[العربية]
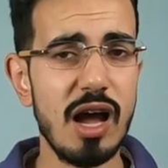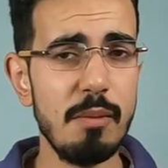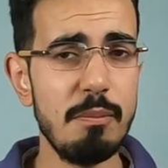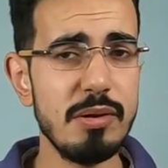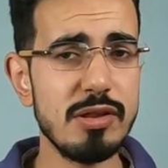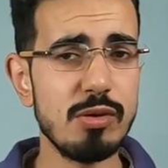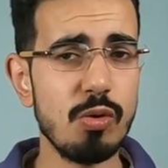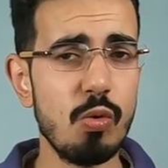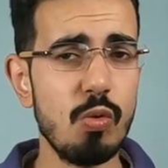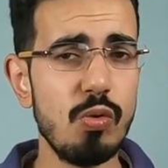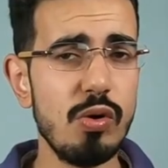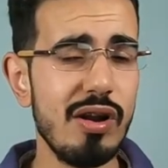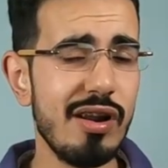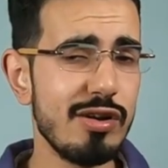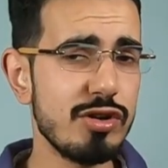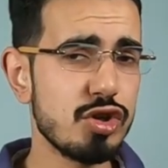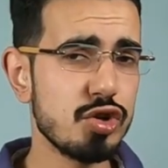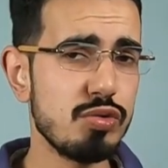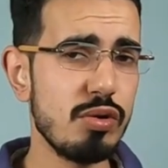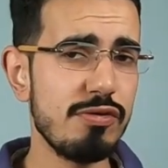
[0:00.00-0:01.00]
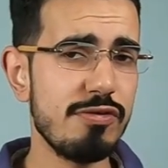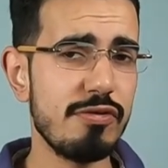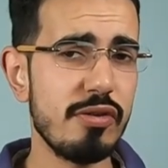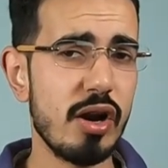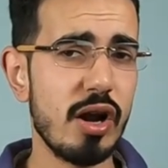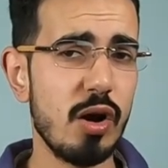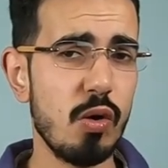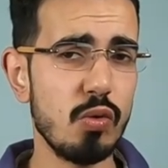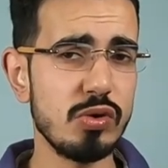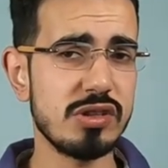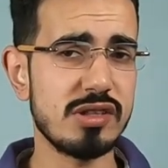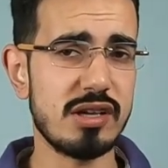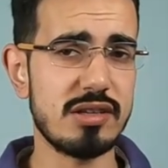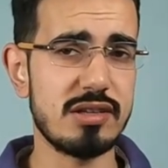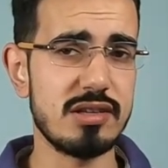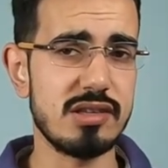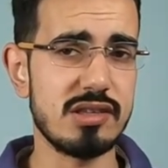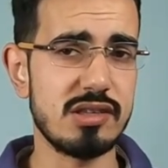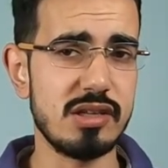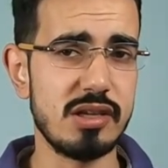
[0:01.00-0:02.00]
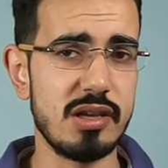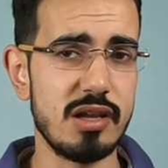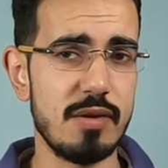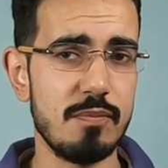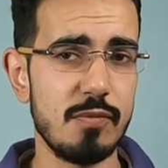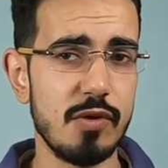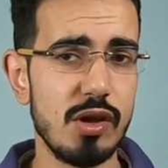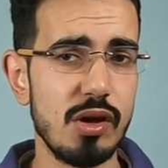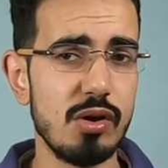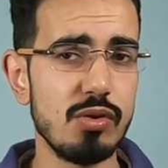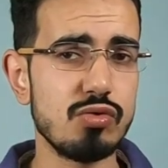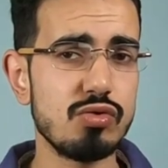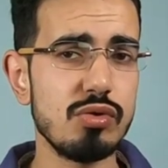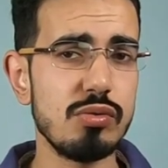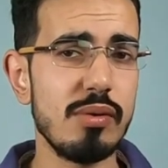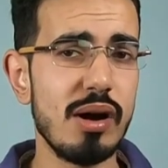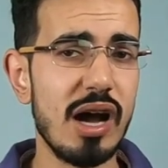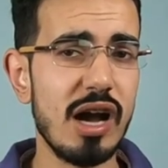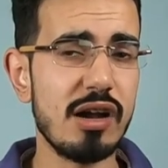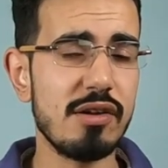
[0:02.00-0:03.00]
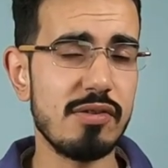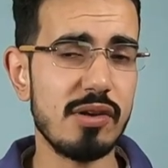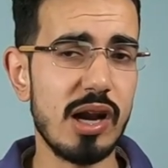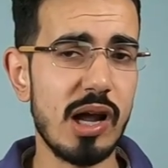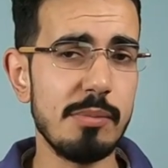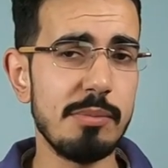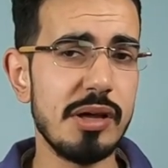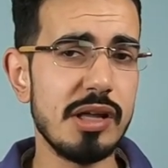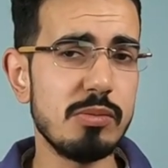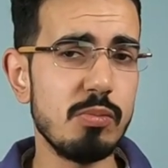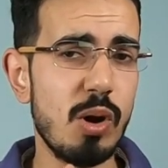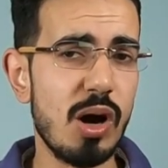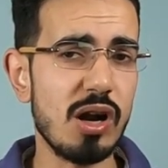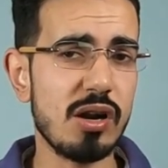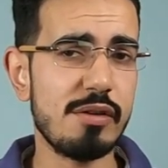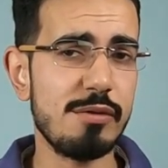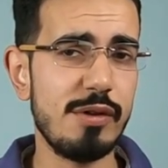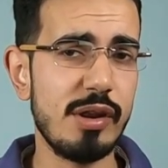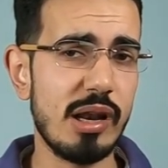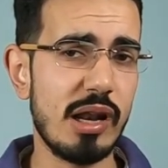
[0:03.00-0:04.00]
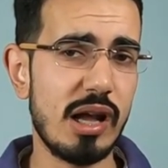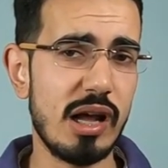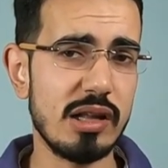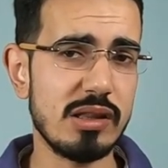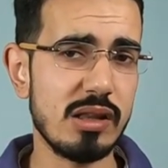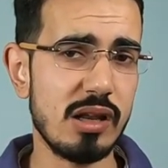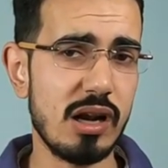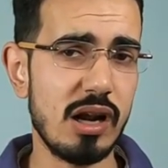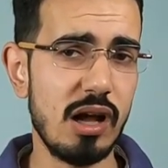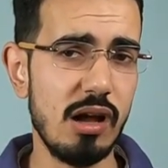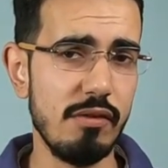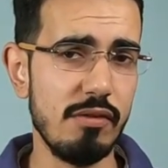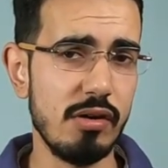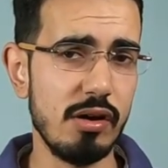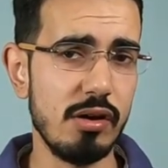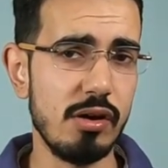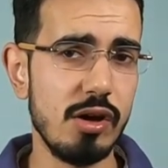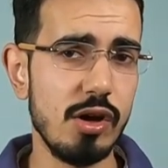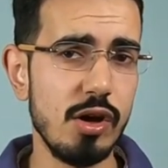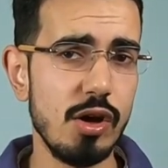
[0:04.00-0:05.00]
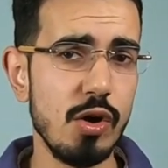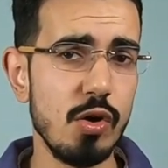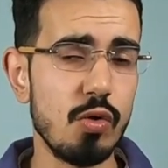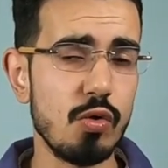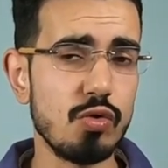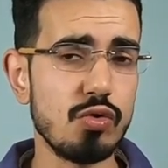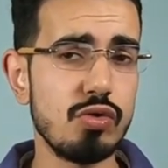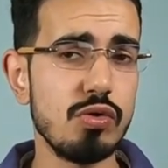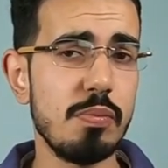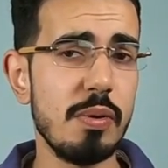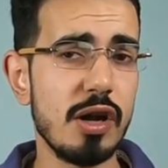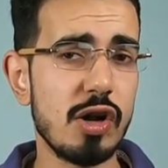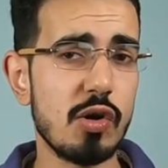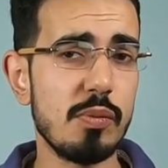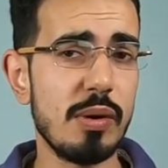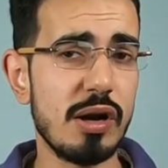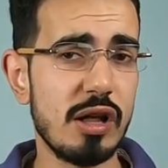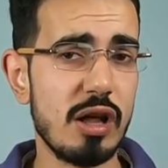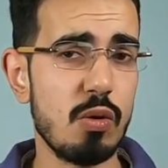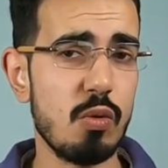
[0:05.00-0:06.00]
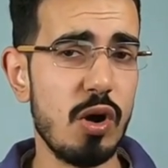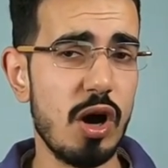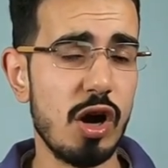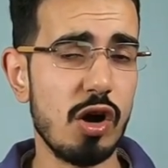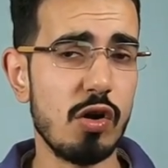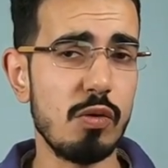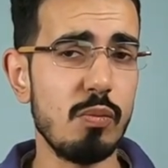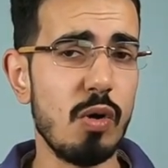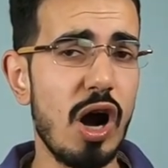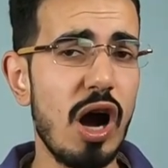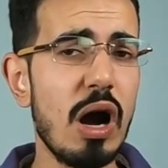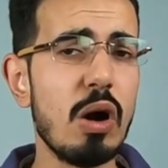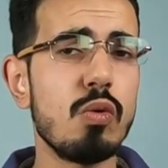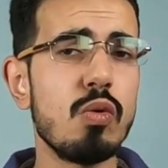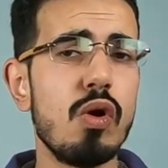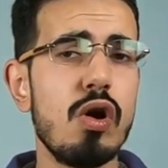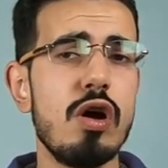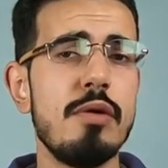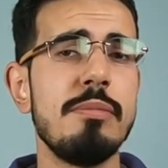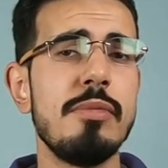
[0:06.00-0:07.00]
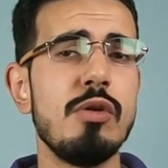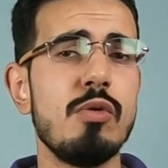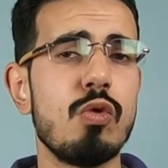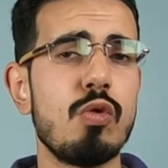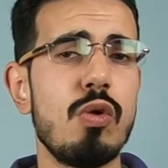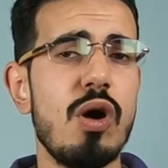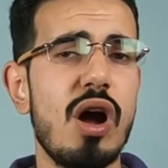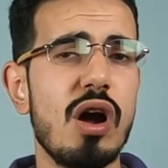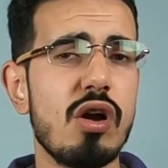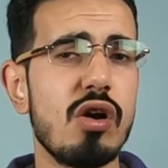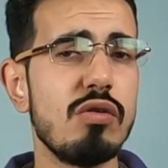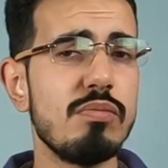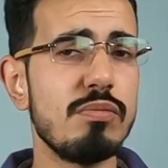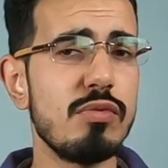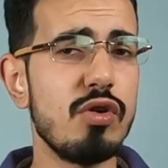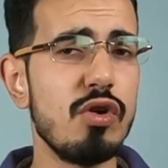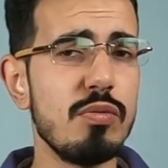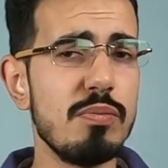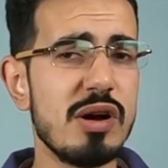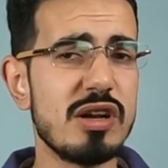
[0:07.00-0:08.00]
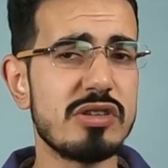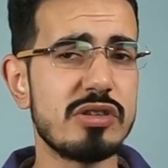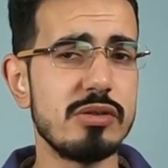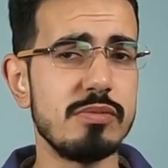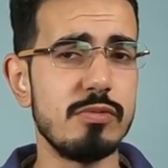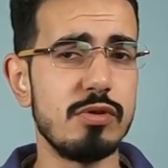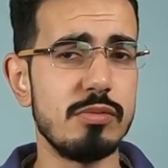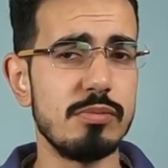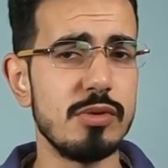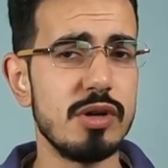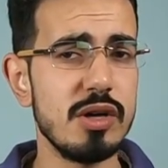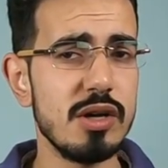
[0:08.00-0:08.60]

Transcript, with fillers: حبيت نقولها للشوفره والتاكسيستي انتم اكبر عباد معرضين للخطر هذا ردوا بالكم على رواحكم وحاولوا يحميوا رواحكم لو ماكسيموم